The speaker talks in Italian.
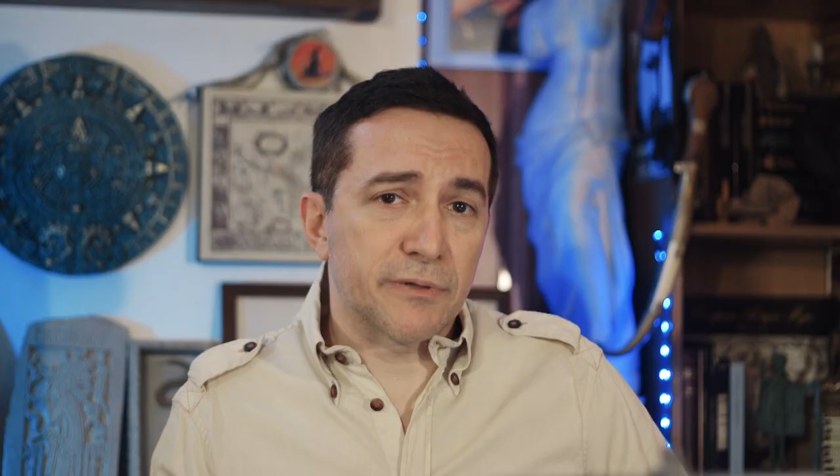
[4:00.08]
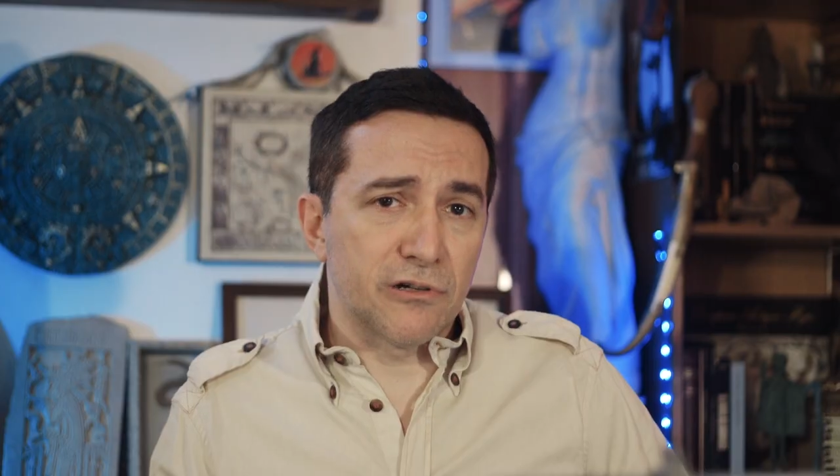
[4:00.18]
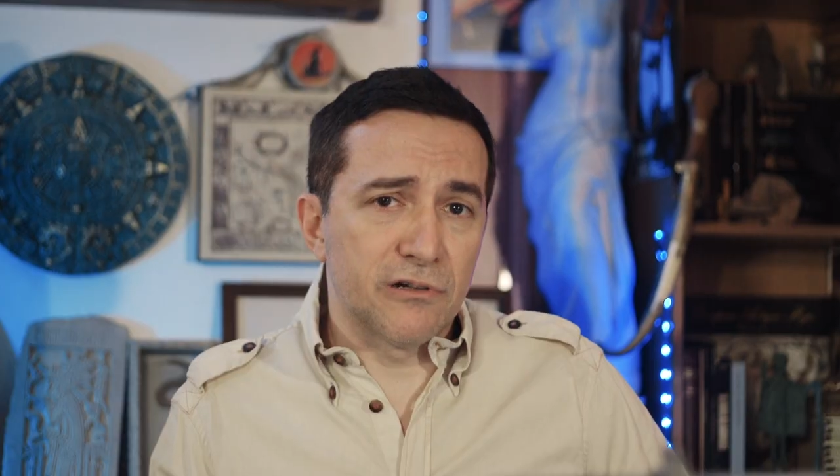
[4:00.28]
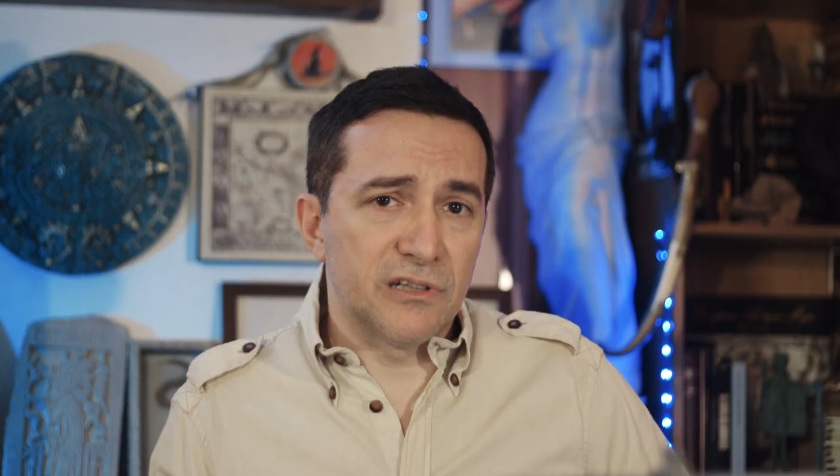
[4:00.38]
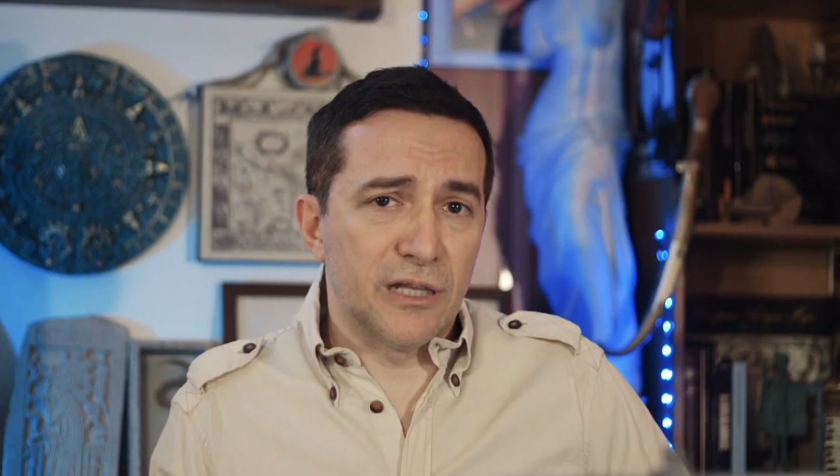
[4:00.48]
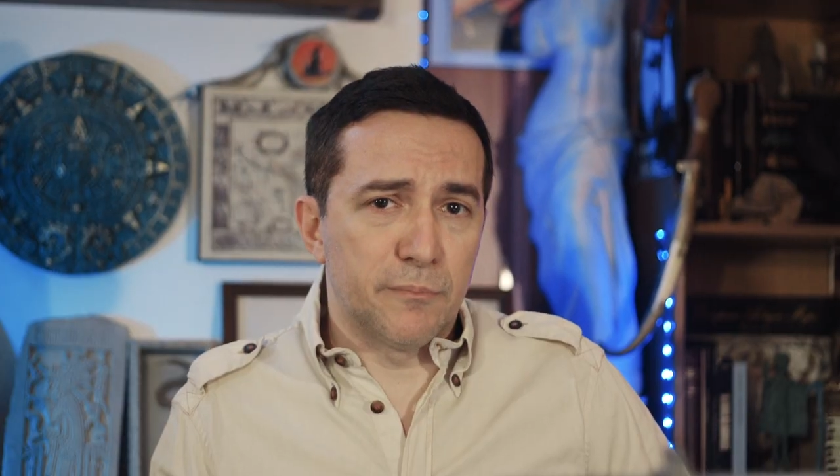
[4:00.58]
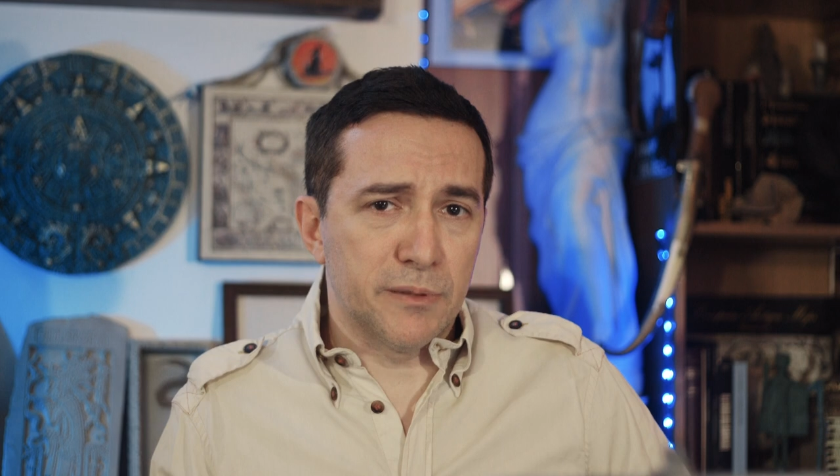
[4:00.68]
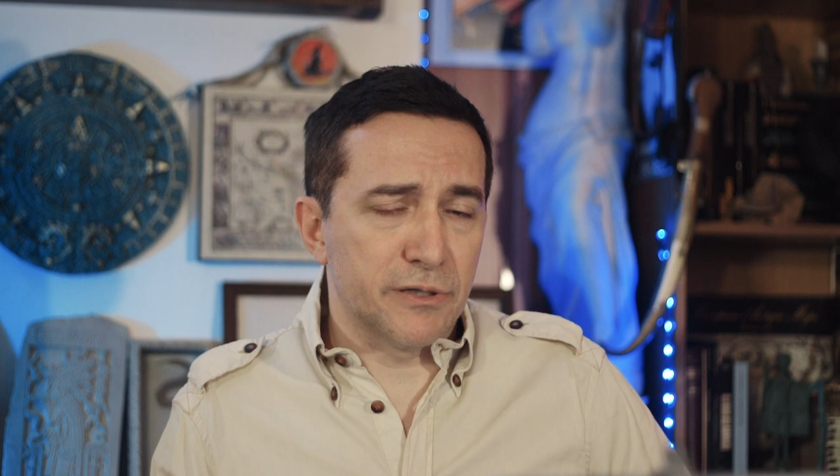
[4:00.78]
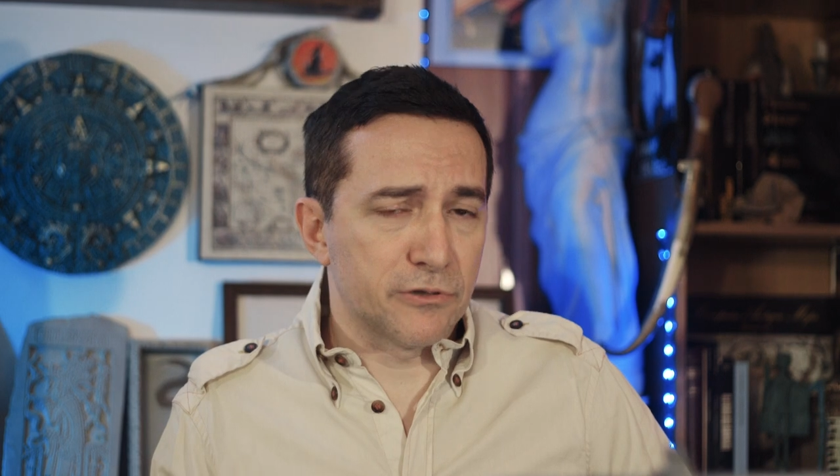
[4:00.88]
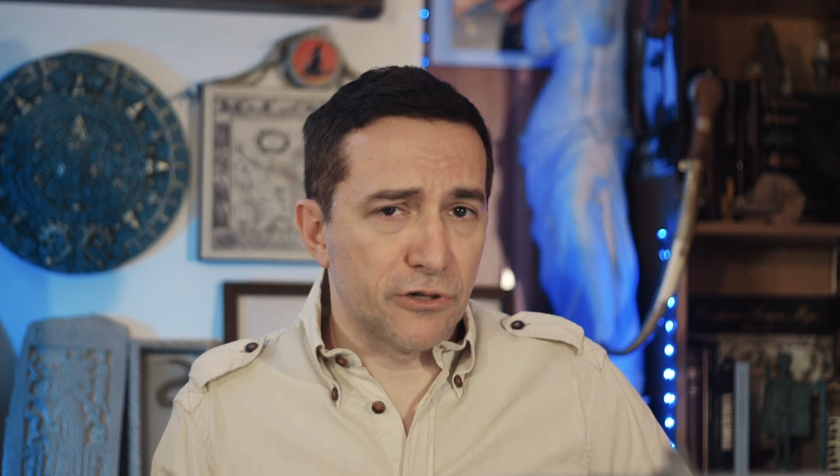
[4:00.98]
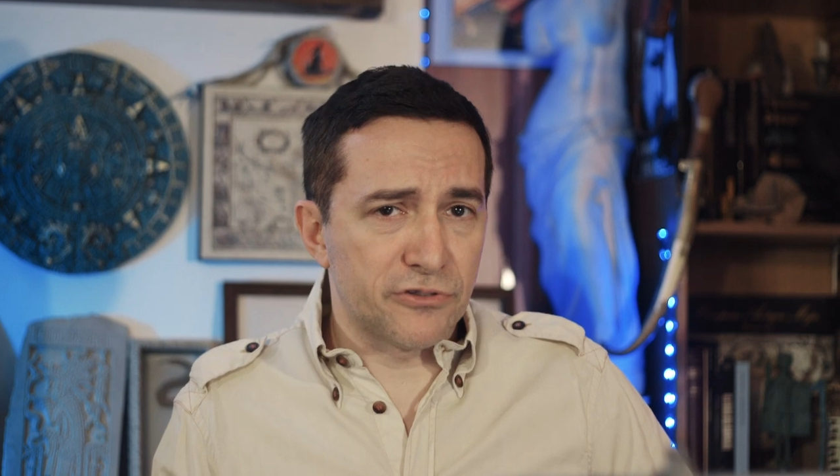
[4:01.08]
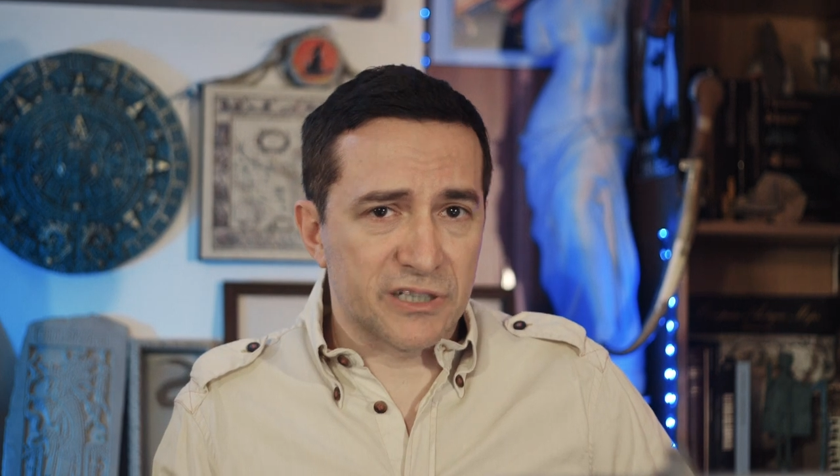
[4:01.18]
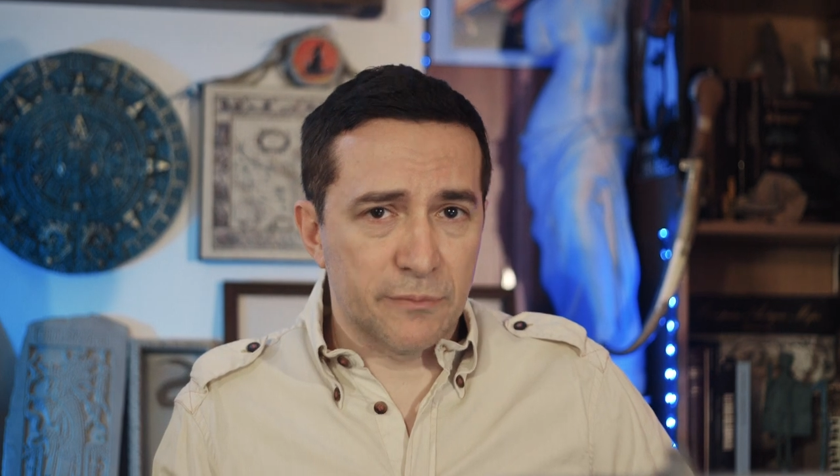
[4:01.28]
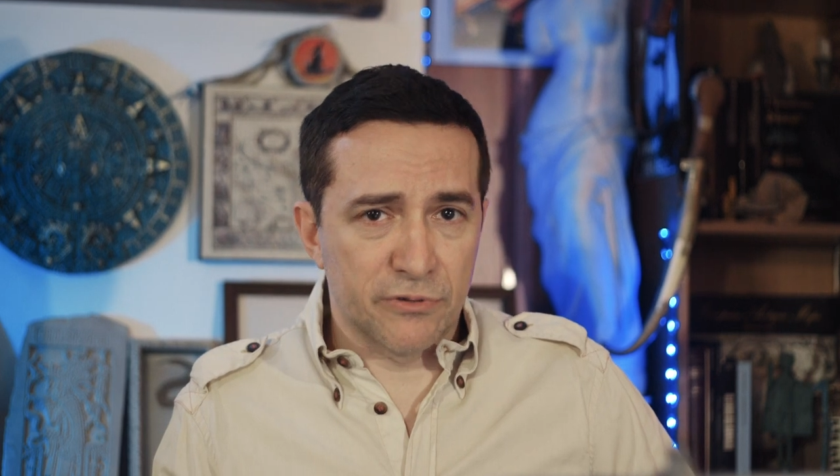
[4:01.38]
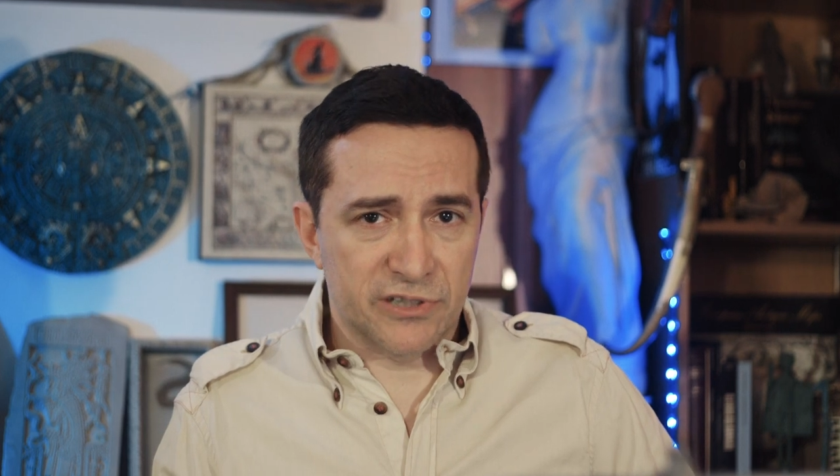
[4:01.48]
però, la prima cosa
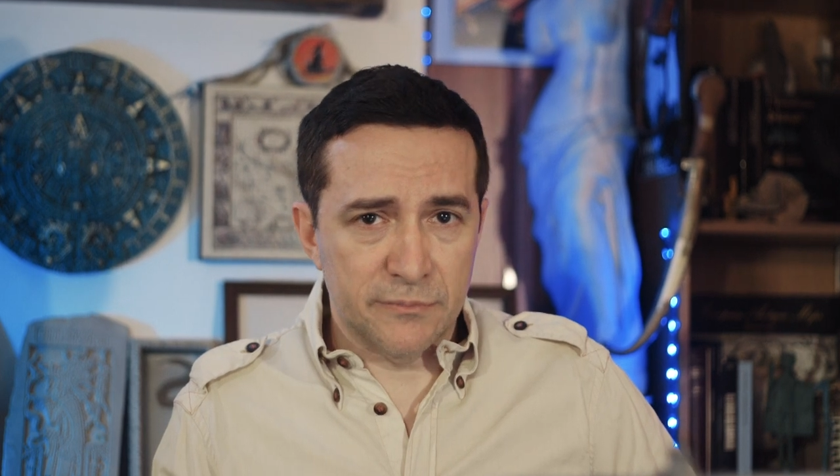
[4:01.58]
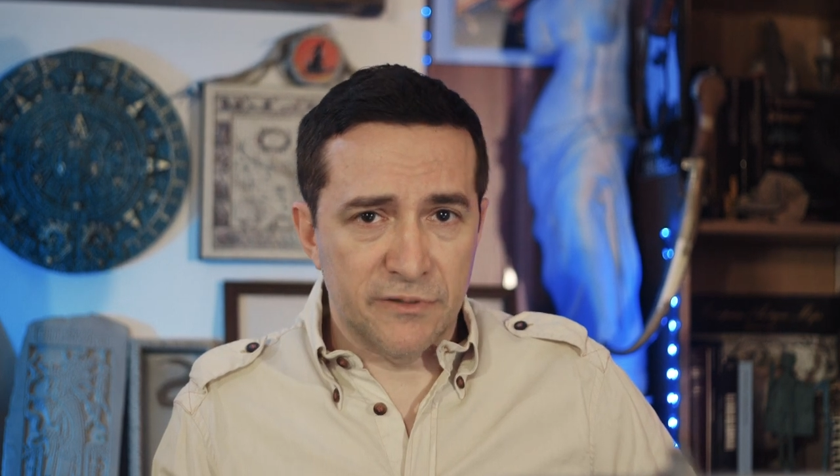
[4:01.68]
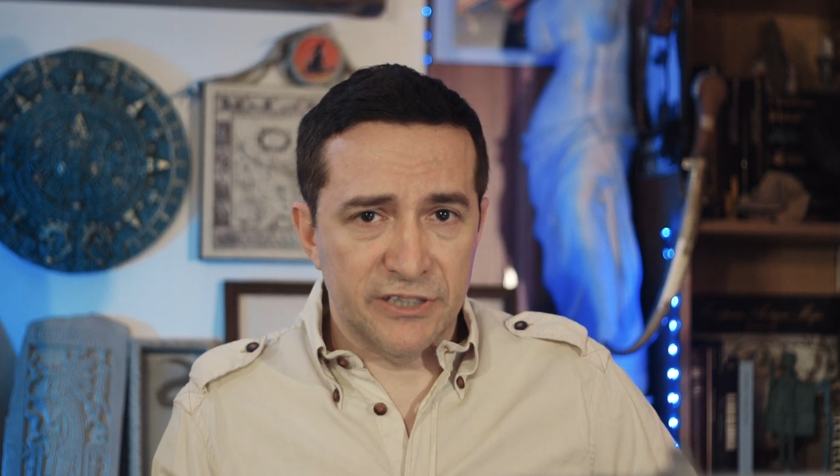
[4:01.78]
che potrebbe